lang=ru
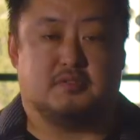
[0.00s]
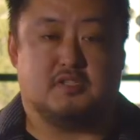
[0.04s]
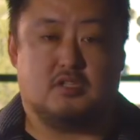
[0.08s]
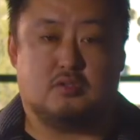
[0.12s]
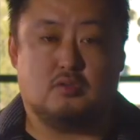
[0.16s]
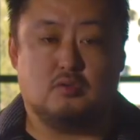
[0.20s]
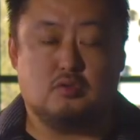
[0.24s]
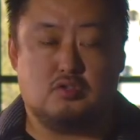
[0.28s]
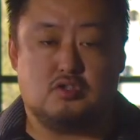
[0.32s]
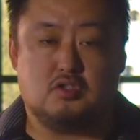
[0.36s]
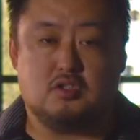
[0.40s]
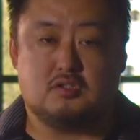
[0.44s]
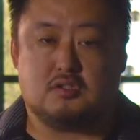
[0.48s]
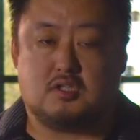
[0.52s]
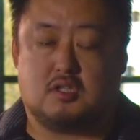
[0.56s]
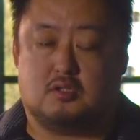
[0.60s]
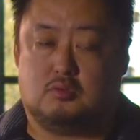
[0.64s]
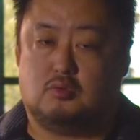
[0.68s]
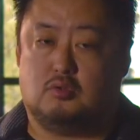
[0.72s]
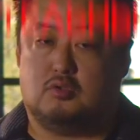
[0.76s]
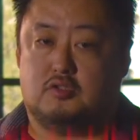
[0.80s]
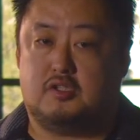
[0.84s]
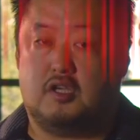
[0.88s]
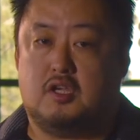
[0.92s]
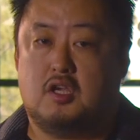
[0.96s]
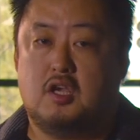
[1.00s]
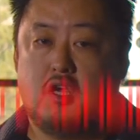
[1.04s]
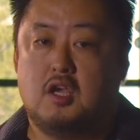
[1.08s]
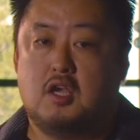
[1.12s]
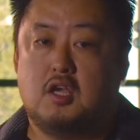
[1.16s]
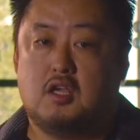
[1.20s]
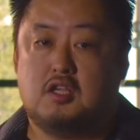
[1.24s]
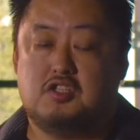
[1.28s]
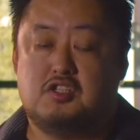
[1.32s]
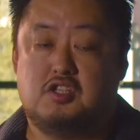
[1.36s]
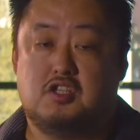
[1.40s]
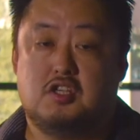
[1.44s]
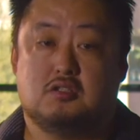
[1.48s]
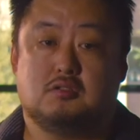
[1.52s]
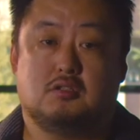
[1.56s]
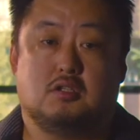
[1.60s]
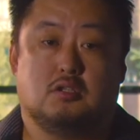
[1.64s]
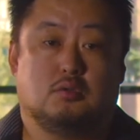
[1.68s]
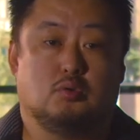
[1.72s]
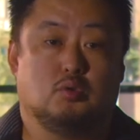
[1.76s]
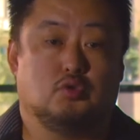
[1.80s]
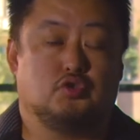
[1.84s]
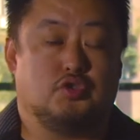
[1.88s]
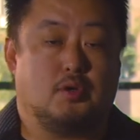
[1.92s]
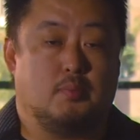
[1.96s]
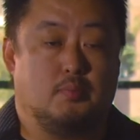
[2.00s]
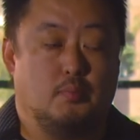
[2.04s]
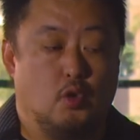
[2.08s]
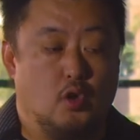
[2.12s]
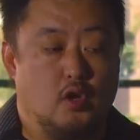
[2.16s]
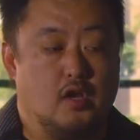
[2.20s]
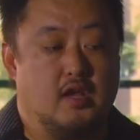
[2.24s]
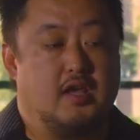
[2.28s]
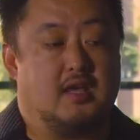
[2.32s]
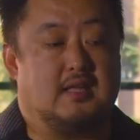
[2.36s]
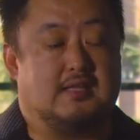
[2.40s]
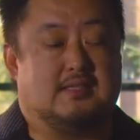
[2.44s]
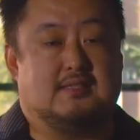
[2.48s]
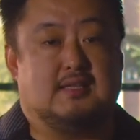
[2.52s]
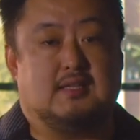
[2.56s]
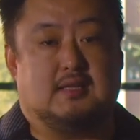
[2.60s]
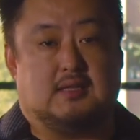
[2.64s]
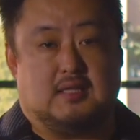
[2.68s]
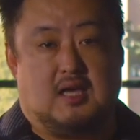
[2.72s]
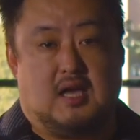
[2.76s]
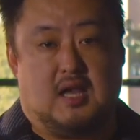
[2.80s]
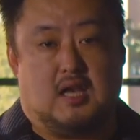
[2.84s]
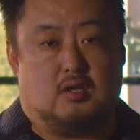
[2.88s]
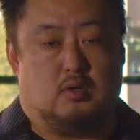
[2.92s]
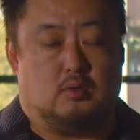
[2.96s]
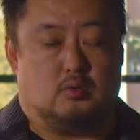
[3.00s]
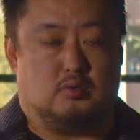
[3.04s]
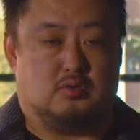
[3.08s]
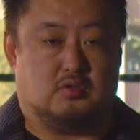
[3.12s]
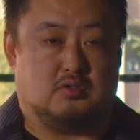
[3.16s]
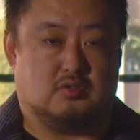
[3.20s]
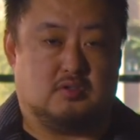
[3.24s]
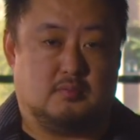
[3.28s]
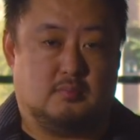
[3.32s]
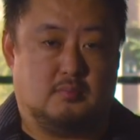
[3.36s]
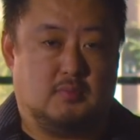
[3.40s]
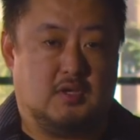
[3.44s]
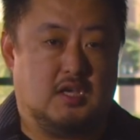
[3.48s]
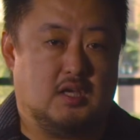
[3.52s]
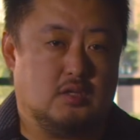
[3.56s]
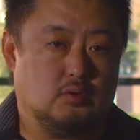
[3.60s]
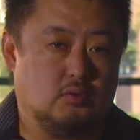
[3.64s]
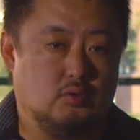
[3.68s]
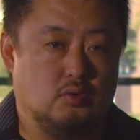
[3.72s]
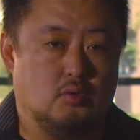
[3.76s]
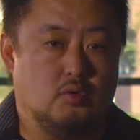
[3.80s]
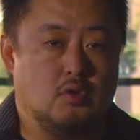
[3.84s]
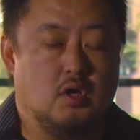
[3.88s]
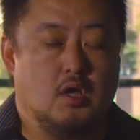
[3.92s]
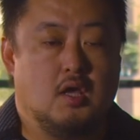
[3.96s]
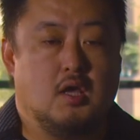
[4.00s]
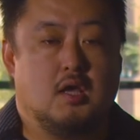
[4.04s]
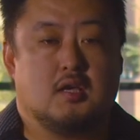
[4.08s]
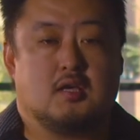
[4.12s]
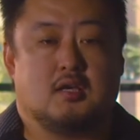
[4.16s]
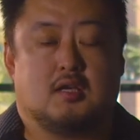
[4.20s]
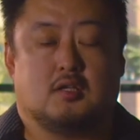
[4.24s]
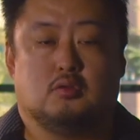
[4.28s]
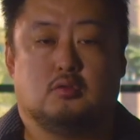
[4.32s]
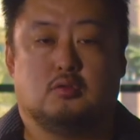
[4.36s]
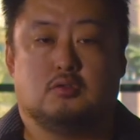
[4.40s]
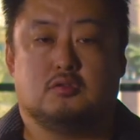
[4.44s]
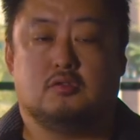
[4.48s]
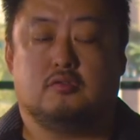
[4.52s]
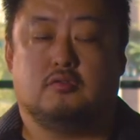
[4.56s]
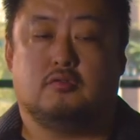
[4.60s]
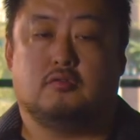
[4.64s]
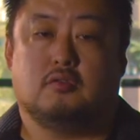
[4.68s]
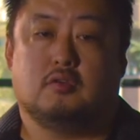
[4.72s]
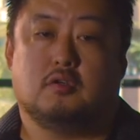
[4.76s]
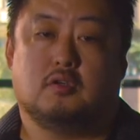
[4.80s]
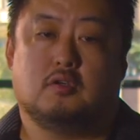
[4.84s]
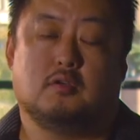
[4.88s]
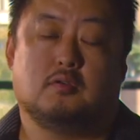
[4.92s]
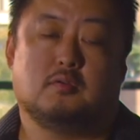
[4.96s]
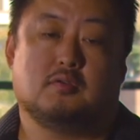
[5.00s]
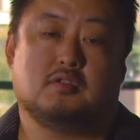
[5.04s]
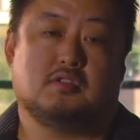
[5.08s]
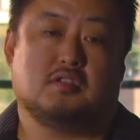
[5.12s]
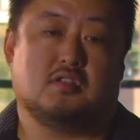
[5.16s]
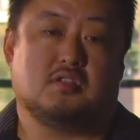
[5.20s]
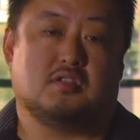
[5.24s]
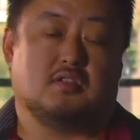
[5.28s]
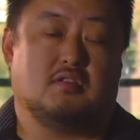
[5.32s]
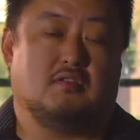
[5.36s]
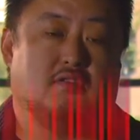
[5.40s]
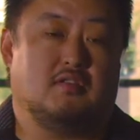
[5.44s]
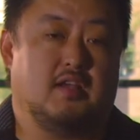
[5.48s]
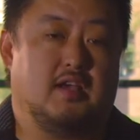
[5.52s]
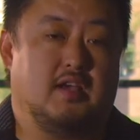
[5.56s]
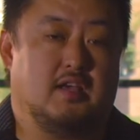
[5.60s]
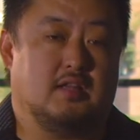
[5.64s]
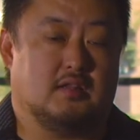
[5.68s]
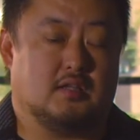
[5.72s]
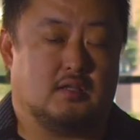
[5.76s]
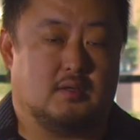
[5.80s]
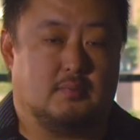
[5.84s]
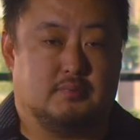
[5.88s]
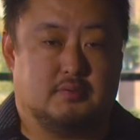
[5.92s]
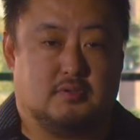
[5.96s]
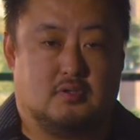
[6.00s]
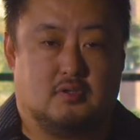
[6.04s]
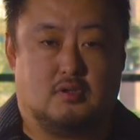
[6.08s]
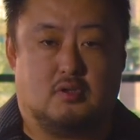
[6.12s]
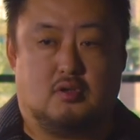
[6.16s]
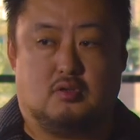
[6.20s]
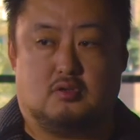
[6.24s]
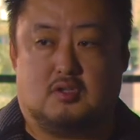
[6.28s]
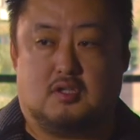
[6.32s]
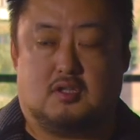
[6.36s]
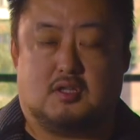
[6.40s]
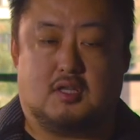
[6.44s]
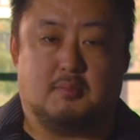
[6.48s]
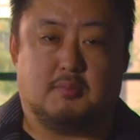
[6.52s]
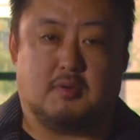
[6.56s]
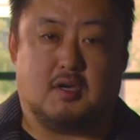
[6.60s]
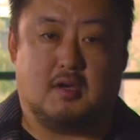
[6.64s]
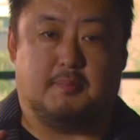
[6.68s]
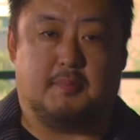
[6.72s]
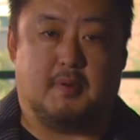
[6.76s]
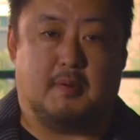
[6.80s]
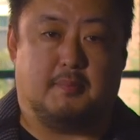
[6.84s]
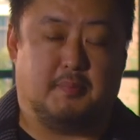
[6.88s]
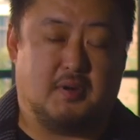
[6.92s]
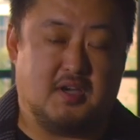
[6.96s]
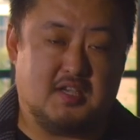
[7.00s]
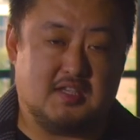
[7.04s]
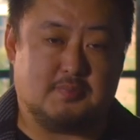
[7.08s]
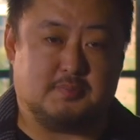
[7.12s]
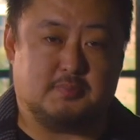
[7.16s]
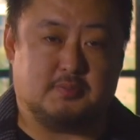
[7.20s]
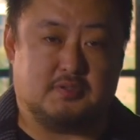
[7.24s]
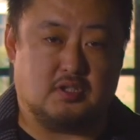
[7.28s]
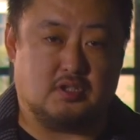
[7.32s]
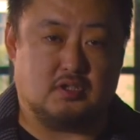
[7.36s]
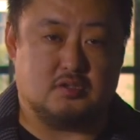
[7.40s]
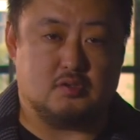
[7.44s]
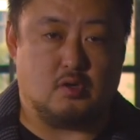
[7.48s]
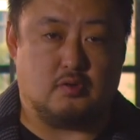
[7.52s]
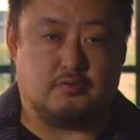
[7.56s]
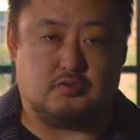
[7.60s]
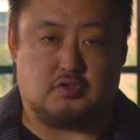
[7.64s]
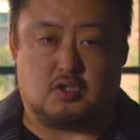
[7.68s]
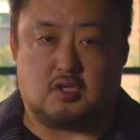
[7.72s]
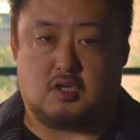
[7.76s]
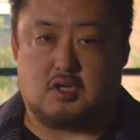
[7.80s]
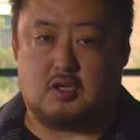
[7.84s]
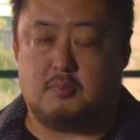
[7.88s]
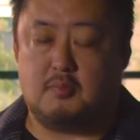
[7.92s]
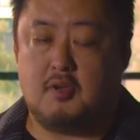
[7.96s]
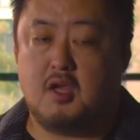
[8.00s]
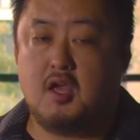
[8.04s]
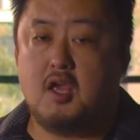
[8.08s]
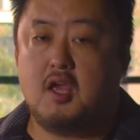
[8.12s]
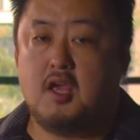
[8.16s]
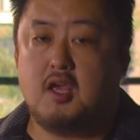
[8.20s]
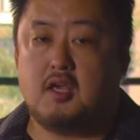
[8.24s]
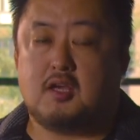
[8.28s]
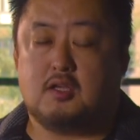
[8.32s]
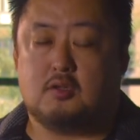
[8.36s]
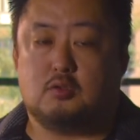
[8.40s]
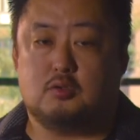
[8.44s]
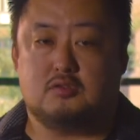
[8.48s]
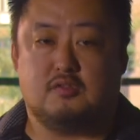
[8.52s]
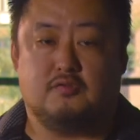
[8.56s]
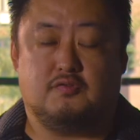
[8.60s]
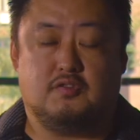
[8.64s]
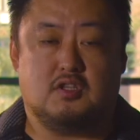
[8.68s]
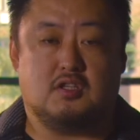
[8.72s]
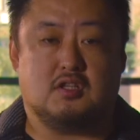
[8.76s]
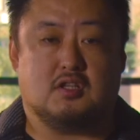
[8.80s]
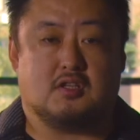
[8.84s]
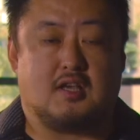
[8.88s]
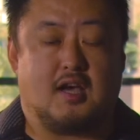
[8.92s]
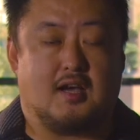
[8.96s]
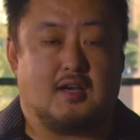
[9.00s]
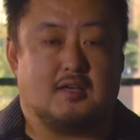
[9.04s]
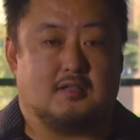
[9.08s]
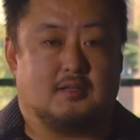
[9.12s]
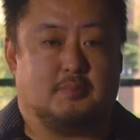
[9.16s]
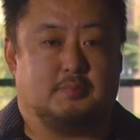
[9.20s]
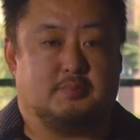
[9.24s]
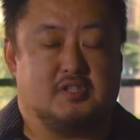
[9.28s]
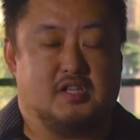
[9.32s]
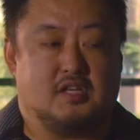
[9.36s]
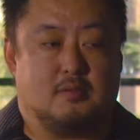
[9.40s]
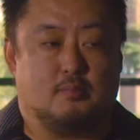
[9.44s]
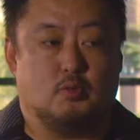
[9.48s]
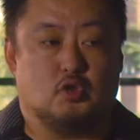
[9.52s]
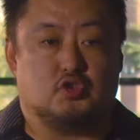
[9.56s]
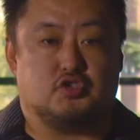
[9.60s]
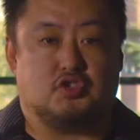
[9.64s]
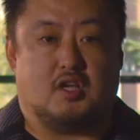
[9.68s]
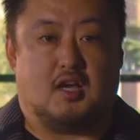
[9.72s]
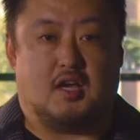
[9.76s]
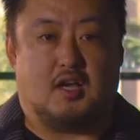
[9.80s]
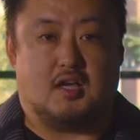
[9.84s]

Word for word: Продюсер, который делает уже более детальную смету, который э, составляет определенный там, КПП с планировщиком, который видит, как этот проект можно